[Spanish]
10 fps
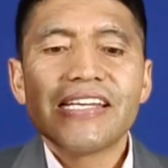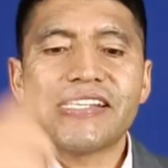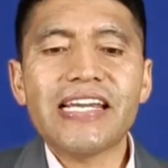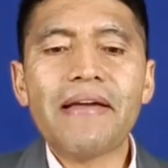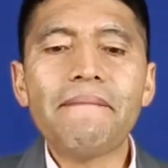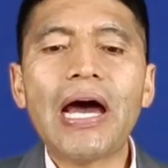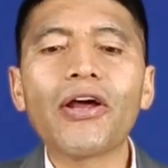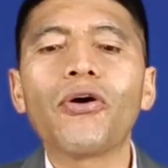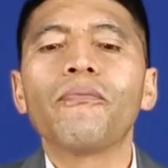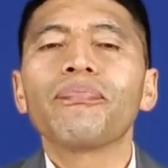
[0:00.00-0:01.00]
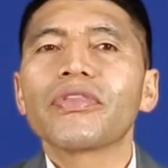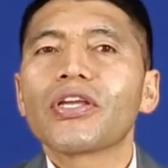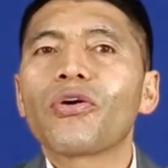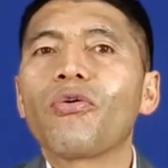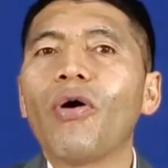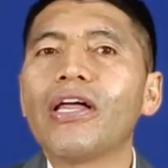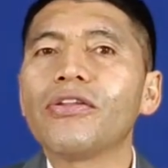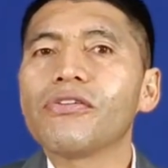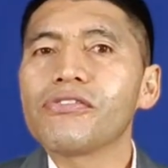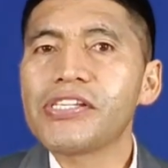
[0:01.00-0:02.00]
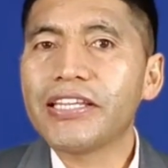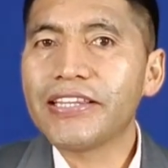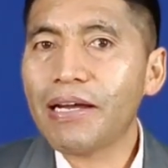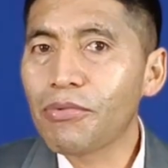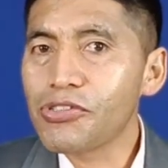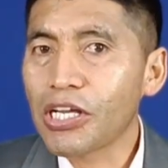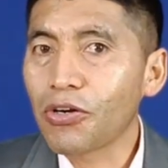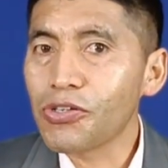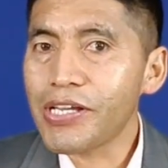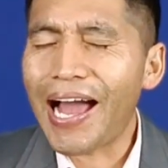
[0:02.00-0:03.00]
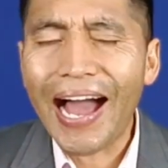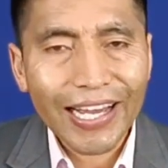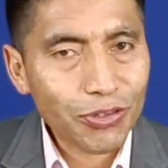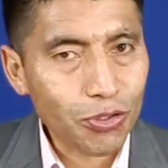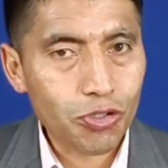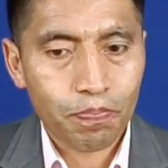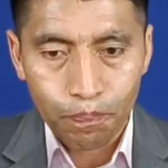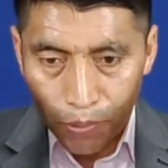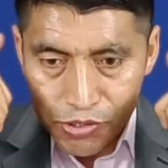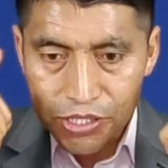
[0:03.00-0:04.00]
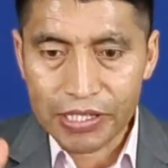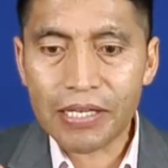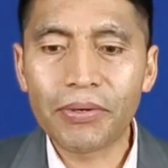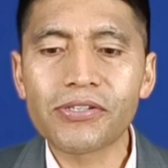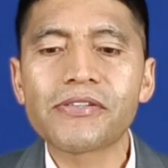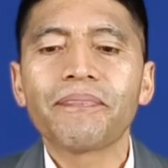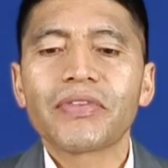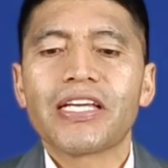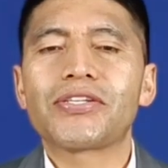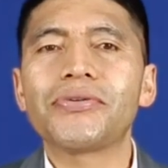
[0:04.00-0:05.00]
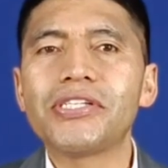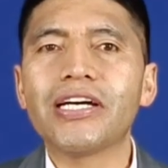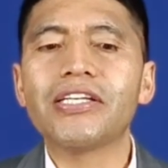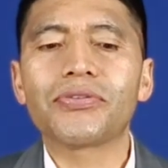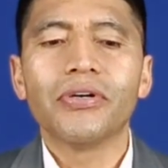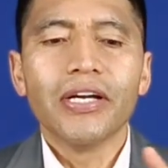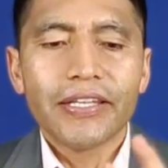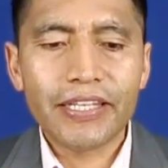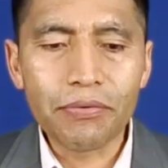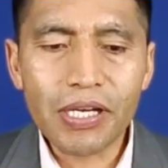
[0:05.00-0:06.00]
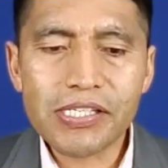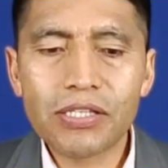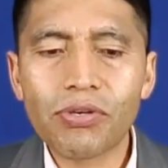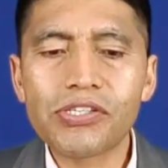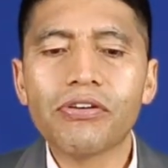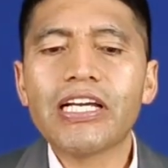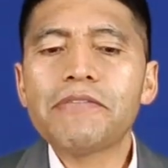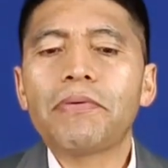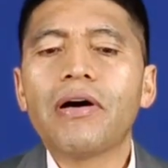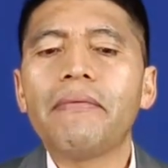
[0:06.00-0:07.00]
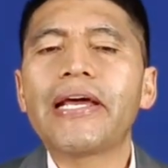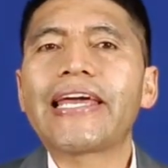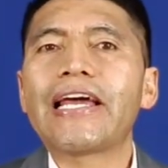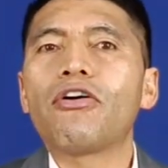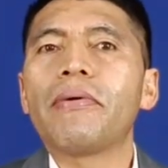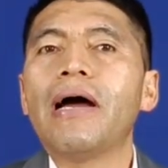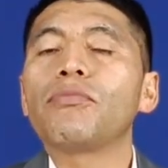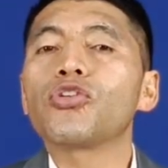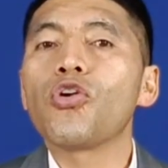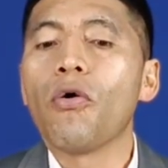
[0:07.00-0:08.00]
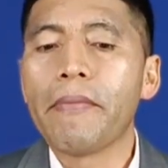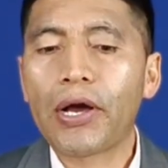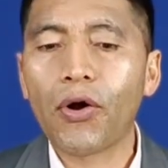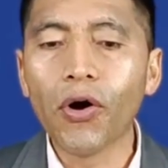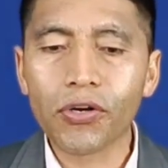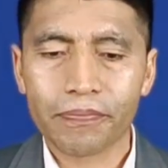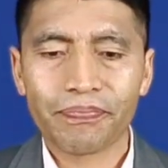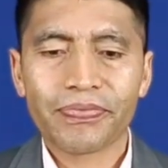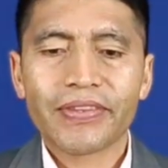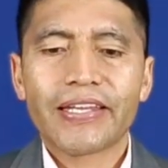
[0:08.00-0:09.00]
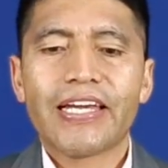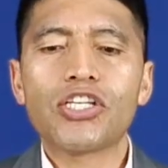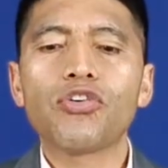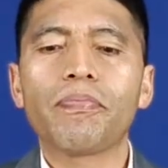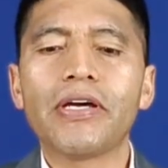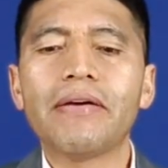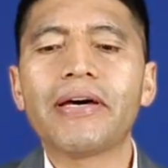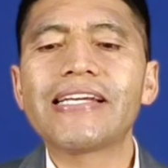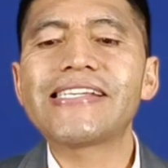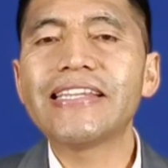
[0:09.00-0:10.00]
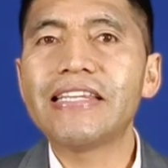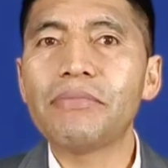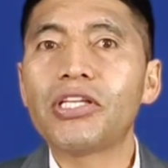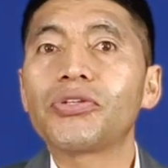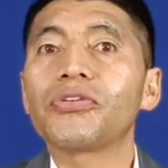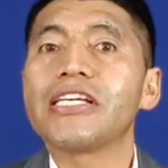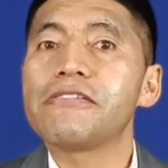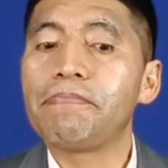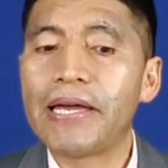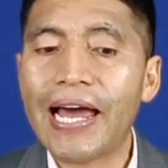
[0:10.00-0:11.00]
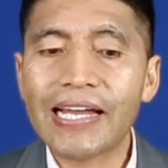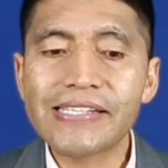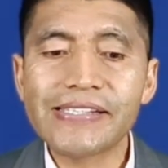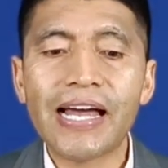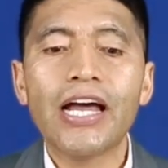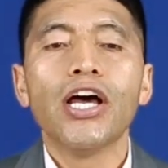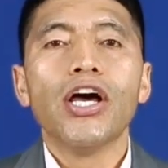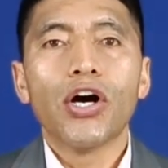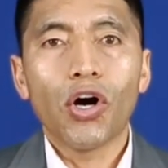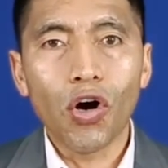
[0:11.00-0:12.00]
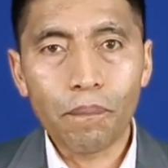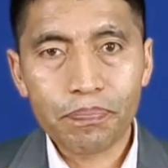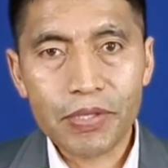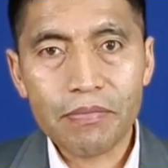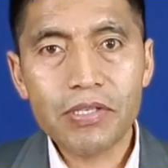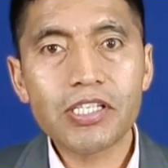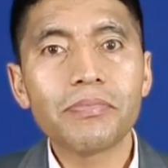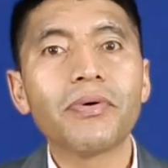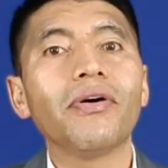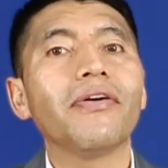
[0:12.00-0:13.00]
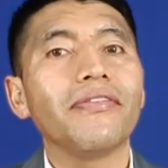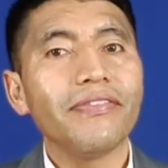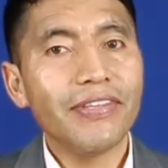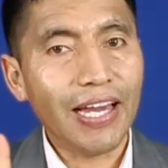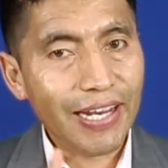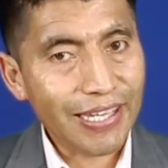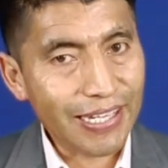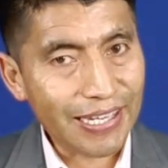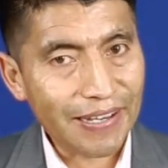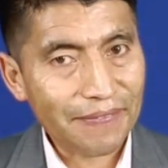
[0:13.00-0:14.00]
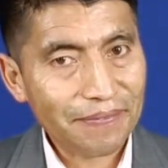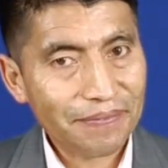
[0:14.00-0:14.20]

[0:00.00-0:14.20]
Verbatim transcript: Sin embargo, cuando nos centramos en los actos positivos, escuchen esto, de una situación es probable que lo veamos lo mejor. Esto puede llevar a sentimientos de esperanza, optimismo y alegría.